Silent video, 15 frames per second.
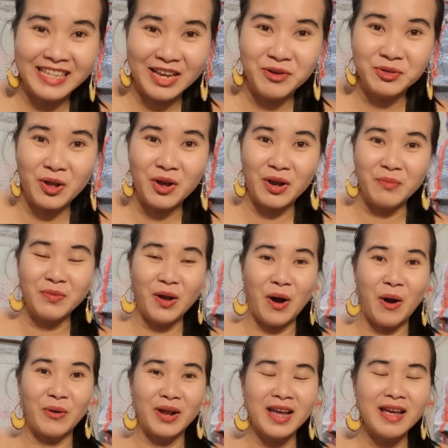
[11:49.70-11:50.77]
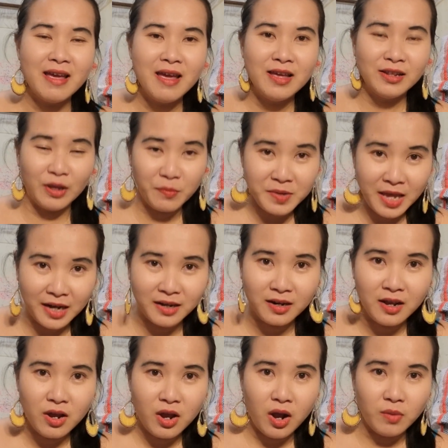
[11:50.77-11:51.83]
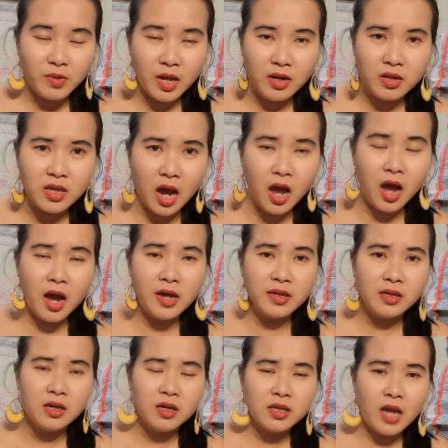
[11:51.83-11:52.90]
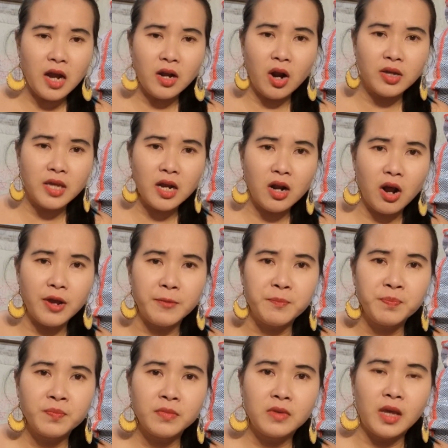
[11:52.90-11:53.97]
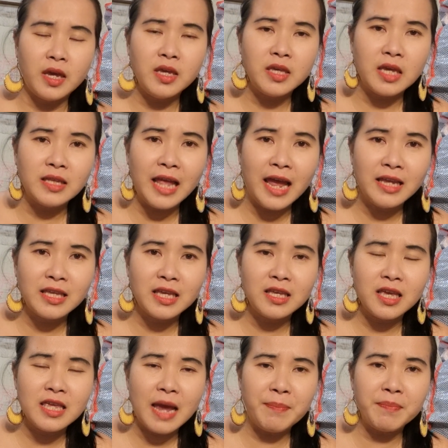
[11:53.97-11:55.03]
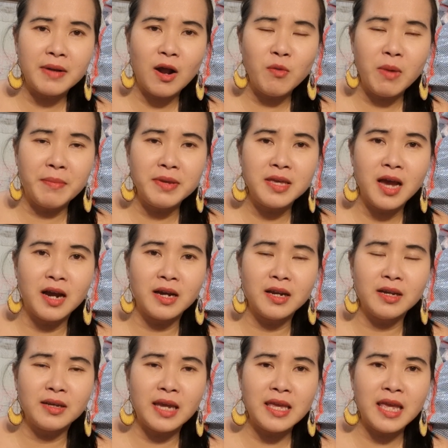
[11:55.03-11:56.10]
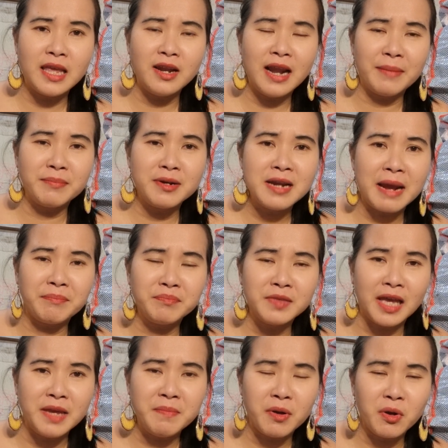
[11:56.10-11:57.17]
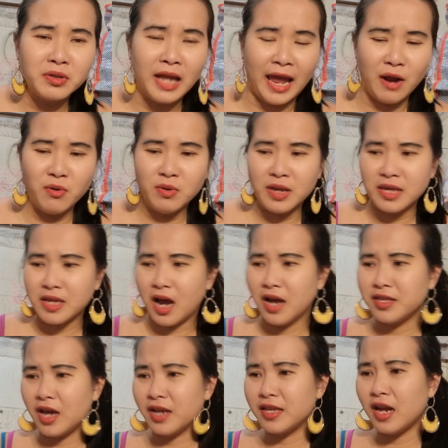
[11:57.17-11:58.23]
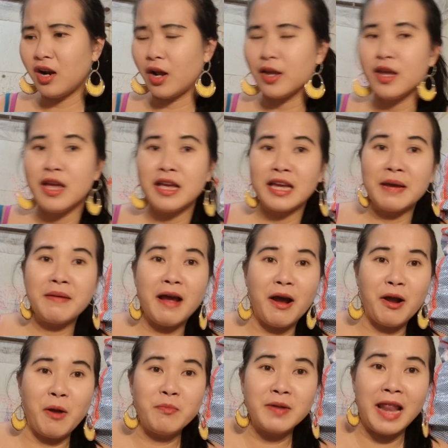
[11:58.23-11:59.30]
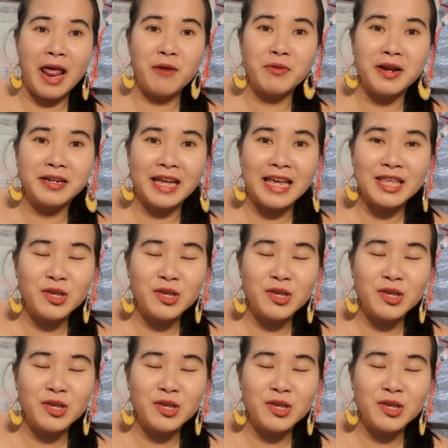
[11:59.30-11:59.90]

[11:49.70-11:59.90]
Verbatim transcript: siêu to khổng lồ đó thì ông mới nhìn ông nhìn nó trời ơi chết rồi chết rồi chị chị té chị chị dấp ở đâu mà bây giờ cái cái gì nó đâm nó đâm chị mà có thẹo luôn vậy trời trời chết rồi cái bắt đầu leo lên cây